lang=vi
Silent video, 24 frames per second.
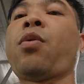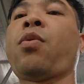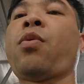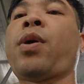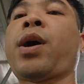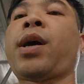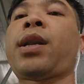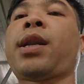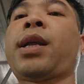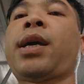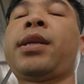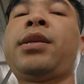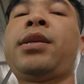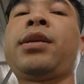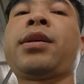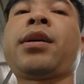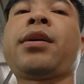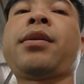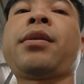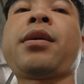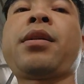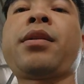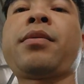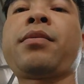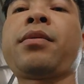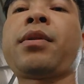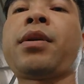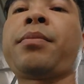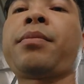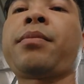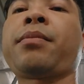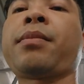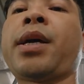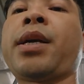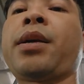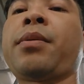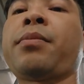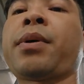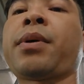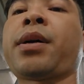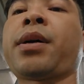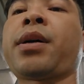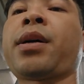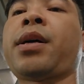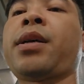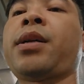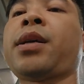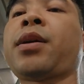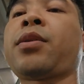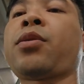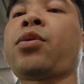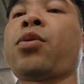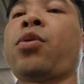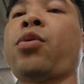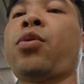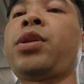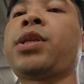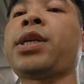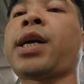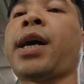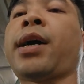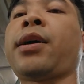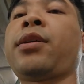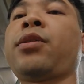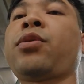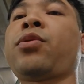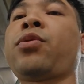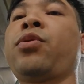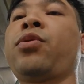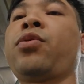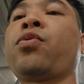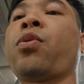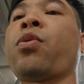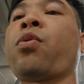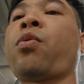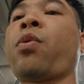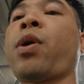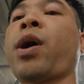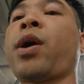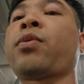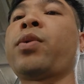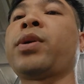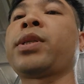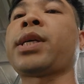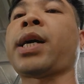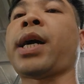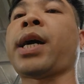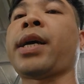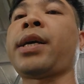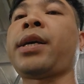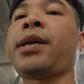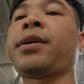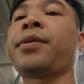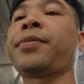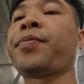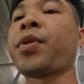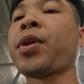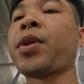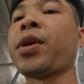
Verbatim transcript: hoặc là những cái nấm bệnh mà gây ra thối trái, thối cuống hoa, cuống trái ấy,